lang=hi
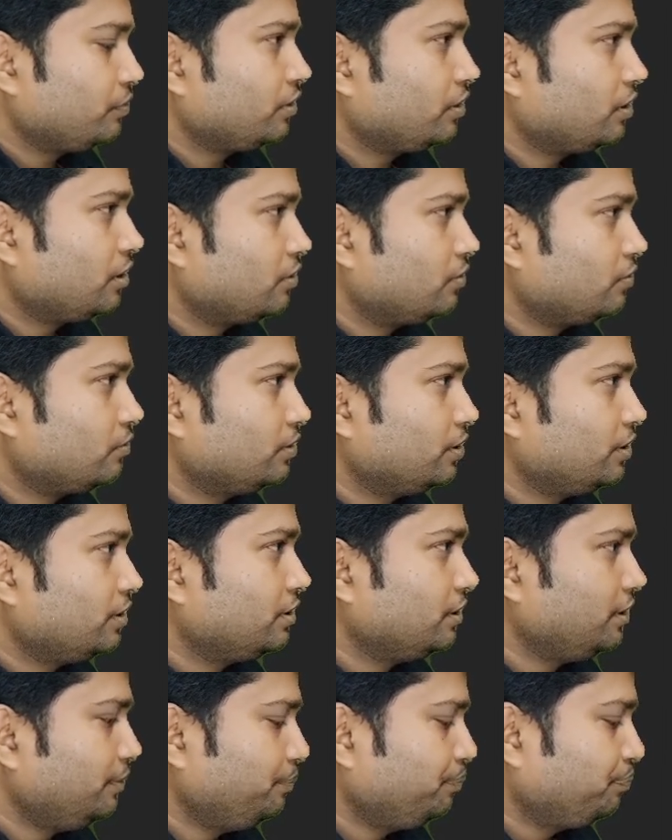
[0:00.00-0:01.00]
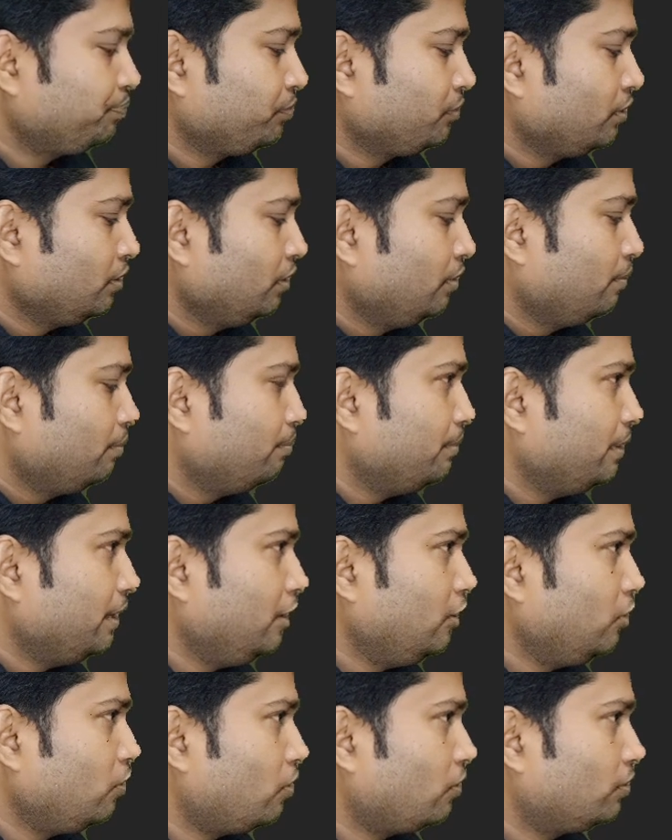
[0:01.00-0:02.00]
दिखा रहा हूँ देखिए
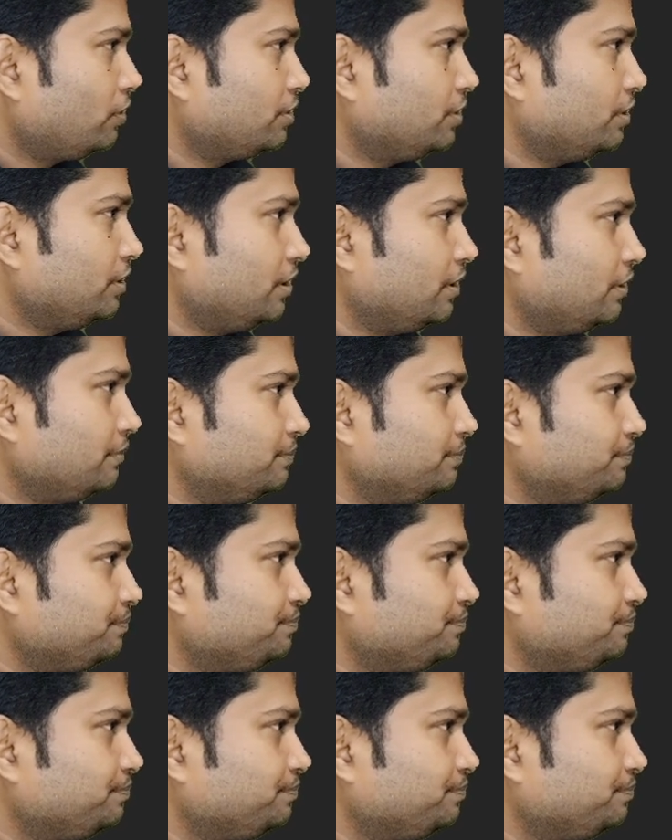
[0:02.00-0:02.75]
मैं लॉक किया